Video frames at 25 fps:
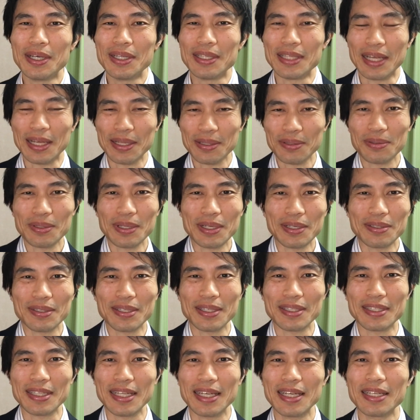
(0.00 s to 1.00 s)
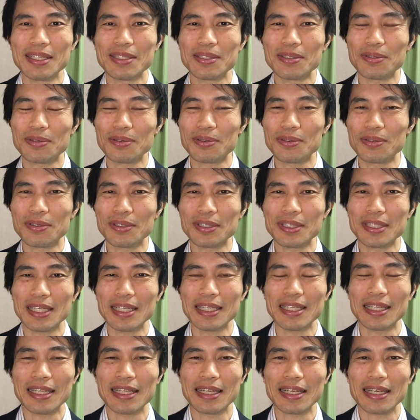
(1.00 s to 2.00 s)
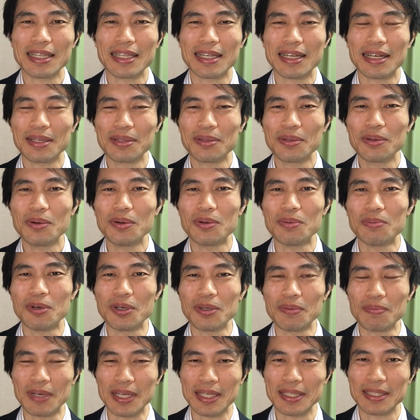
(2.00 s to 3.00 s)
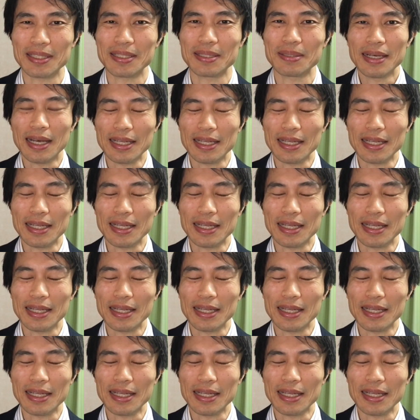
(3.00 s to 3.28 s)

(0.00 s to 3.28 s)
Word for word: なんとなくですね想像していただけたらと思います。